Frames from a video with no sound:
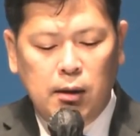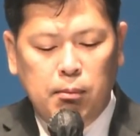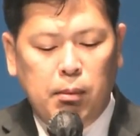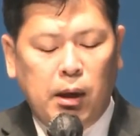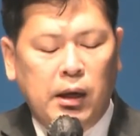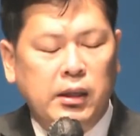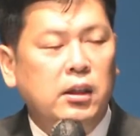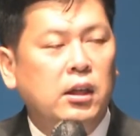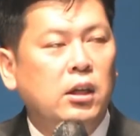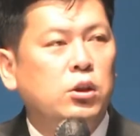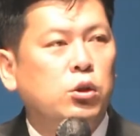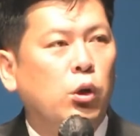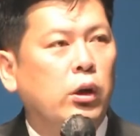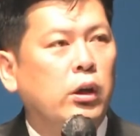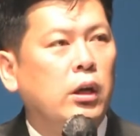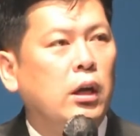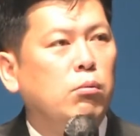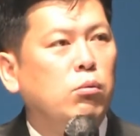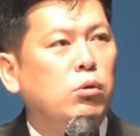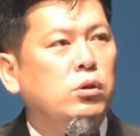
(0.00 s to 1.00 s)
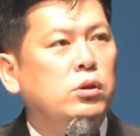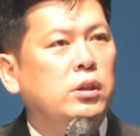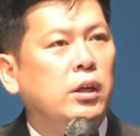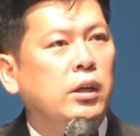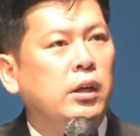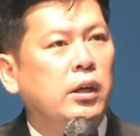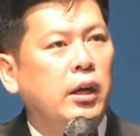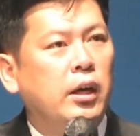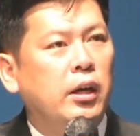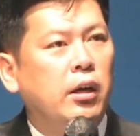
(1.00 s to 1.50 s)
만일에 죄의
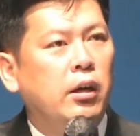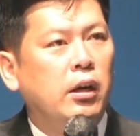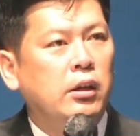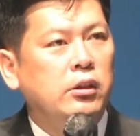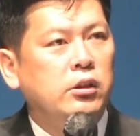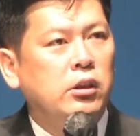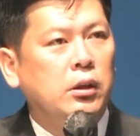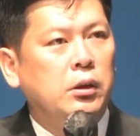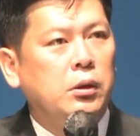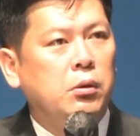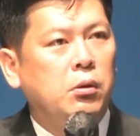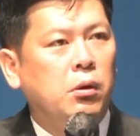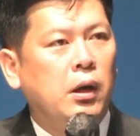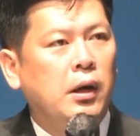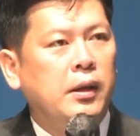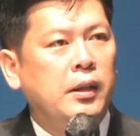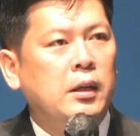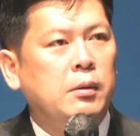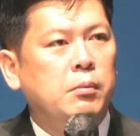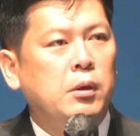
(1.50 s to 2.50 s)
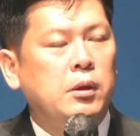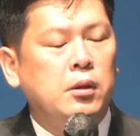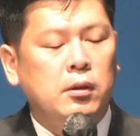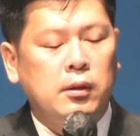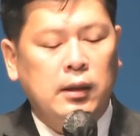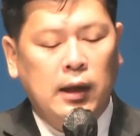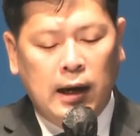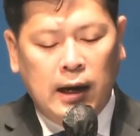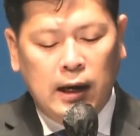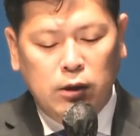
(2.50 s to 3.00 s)
문제를 해결하지 않고
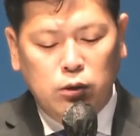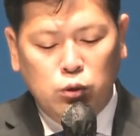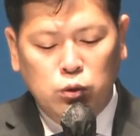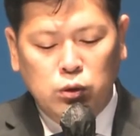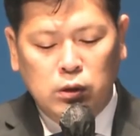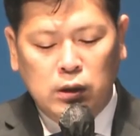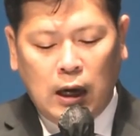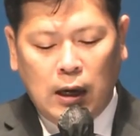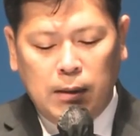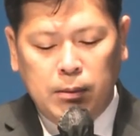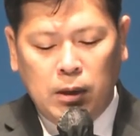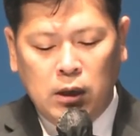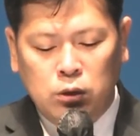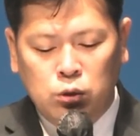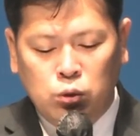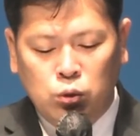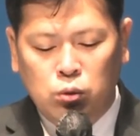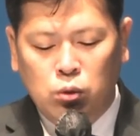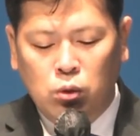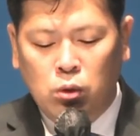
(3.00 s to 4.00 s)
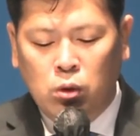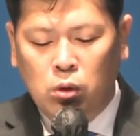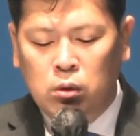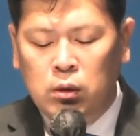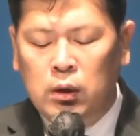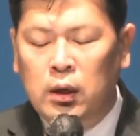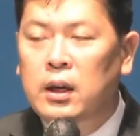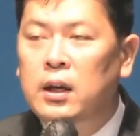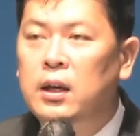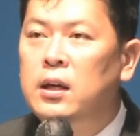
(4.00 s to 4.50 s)
하나님께서 다 눈 감아주고